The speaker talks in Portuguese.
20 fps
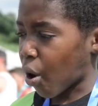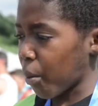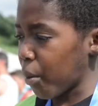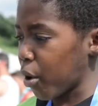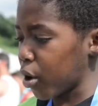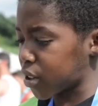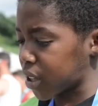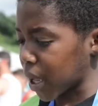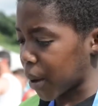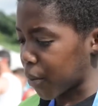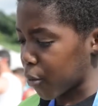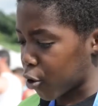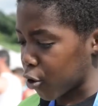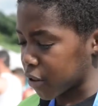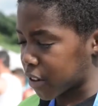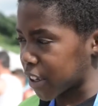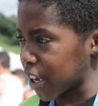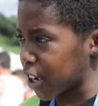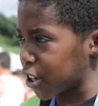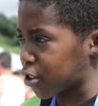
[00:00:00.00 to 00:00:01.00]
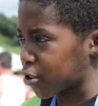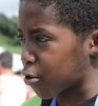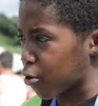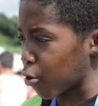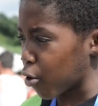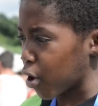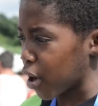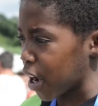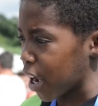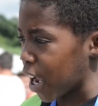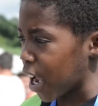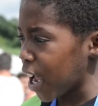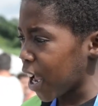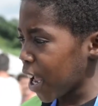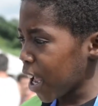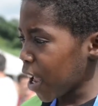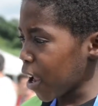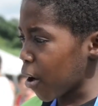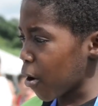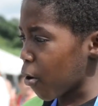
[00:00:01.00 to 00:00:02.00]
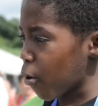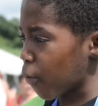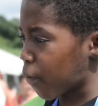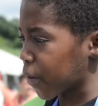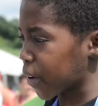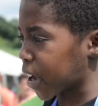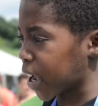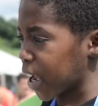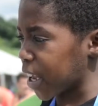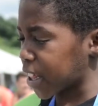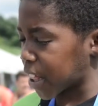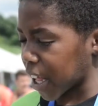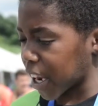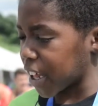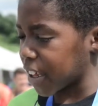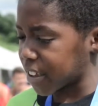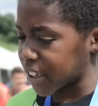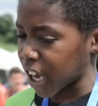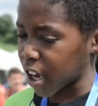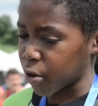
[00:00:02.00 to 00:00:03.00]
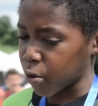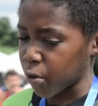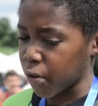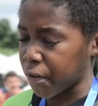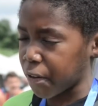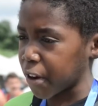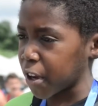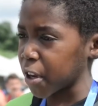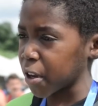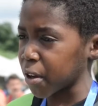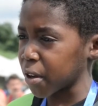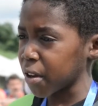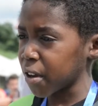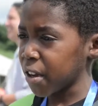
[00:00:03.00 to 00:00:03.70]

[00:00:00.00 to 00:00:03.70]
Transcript: Como eu sempre gostei de correr, eu fiquei interessado em vir